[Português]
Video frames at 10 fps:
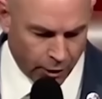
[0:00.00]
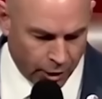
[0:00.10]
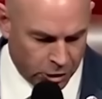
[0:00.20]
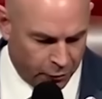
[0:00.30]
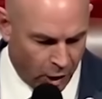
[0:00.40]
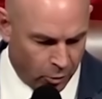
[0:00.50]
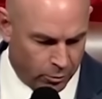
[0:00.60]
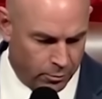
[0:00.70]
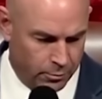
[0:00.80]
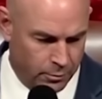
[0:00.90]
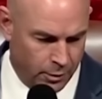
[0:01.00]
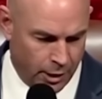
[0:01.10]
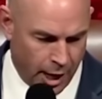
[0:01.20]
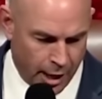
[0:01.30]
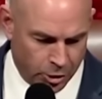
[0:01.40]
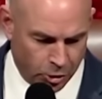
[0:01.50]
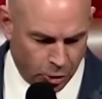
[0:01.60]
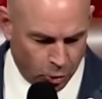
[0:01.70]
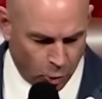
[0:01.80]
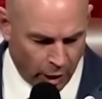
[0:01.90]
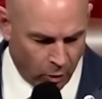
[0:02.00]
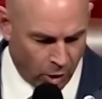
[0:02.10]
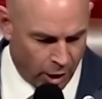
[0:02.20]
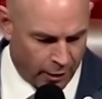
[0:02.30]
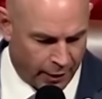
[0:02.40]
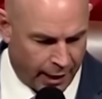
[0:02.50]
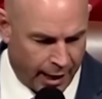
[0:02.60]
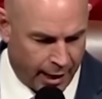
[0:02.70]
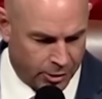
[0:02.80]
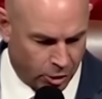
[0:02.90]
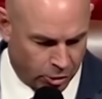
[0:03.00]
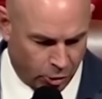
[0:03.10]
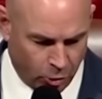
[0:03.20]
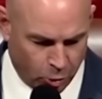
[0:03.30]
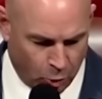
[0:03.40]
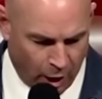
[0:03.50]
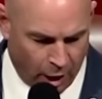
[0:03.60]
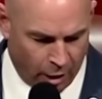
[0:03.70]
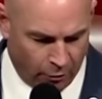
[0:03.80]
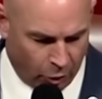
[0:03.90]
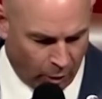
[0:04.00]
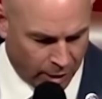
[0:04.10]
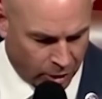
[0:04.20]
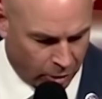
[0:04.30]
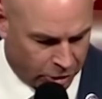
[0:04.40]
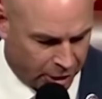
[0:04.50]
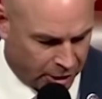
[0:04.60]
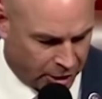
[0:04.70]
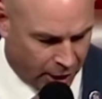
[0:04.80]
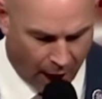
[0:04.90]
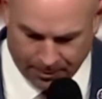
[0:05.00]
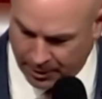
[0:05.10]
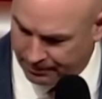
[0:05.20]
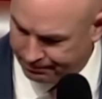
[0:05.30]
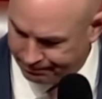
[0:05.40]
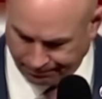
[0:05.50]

On this vote, the yeas are 221 and the nays are 212. The resolution is adopted.